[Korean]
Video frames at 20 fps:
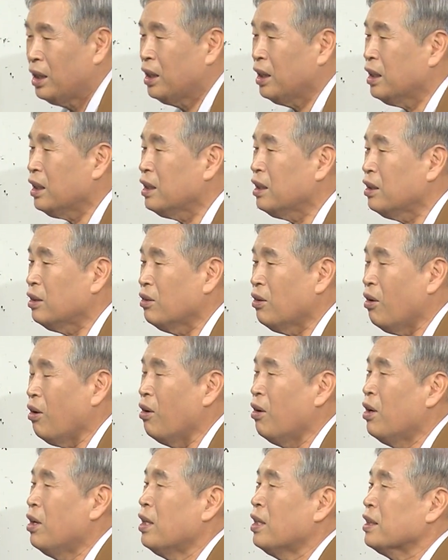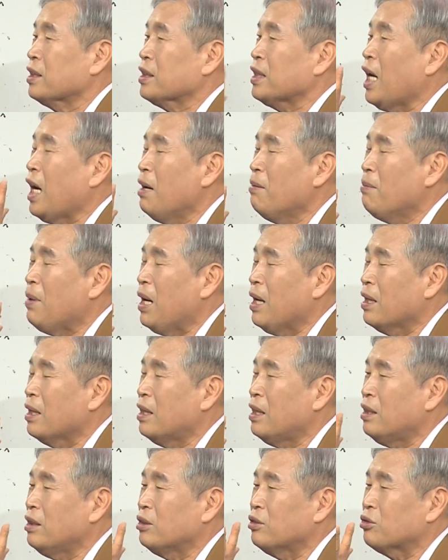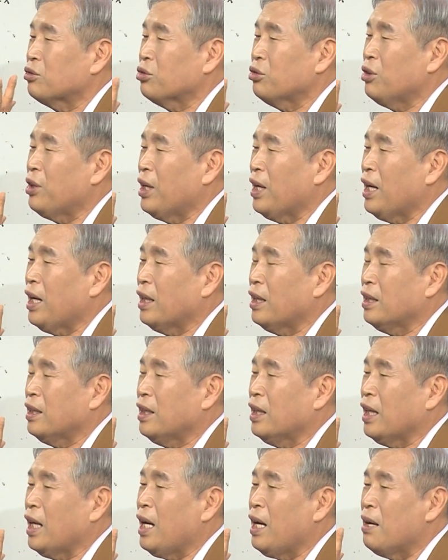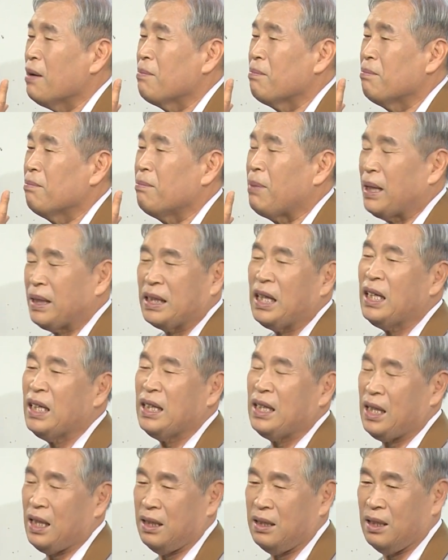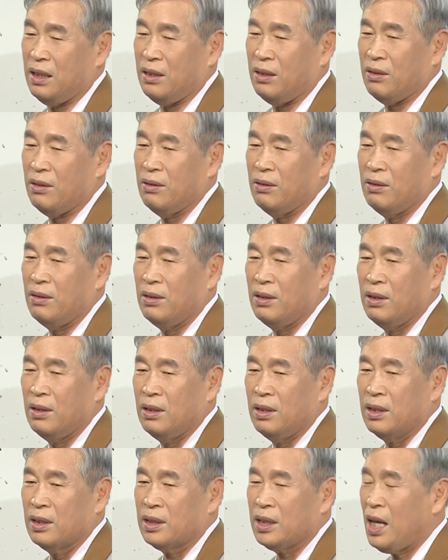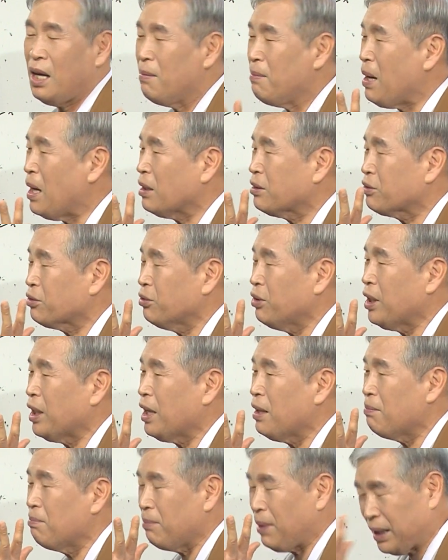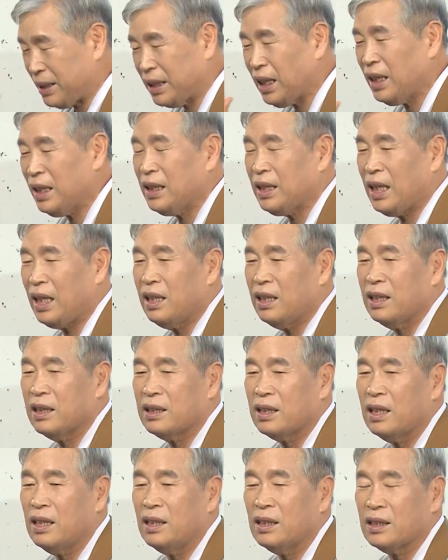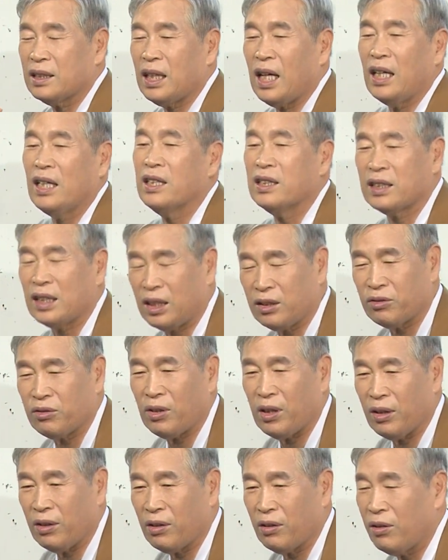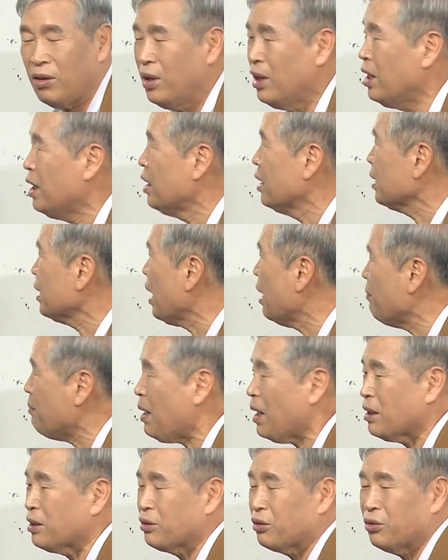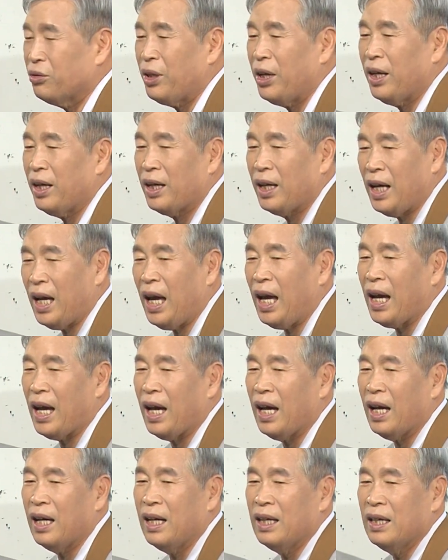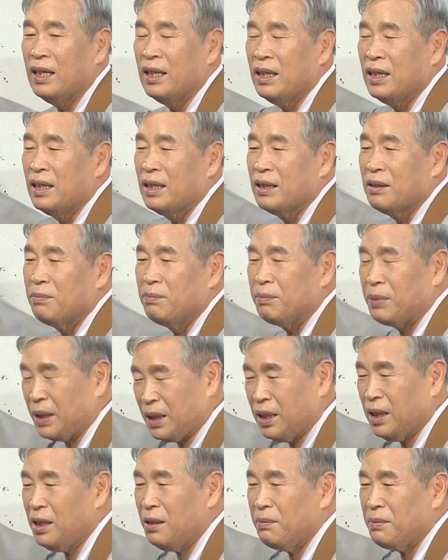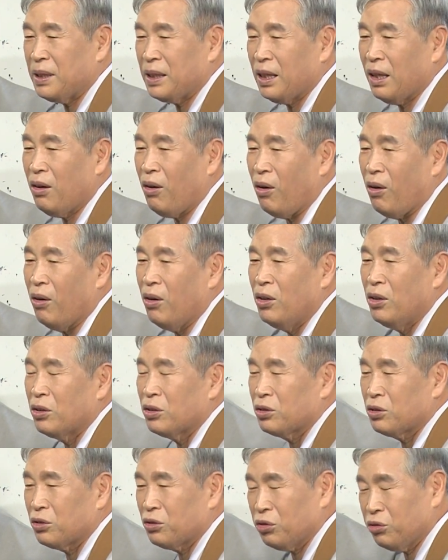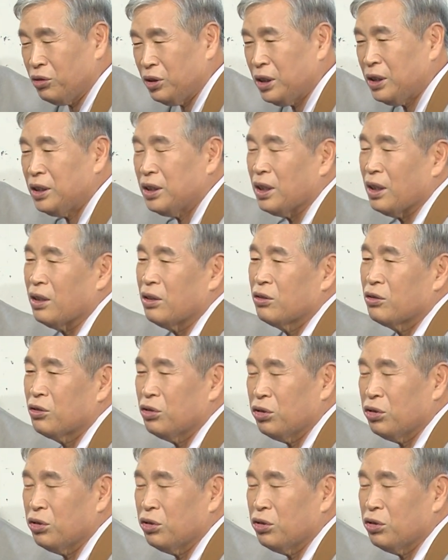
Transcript: 이거는요, 사막을 수행하는데 마장이 되는 거예요. 사막 수행에 마장이 되는 것을 사연사주라고 하고 사막 수행에 밑거름이 되고 추진력,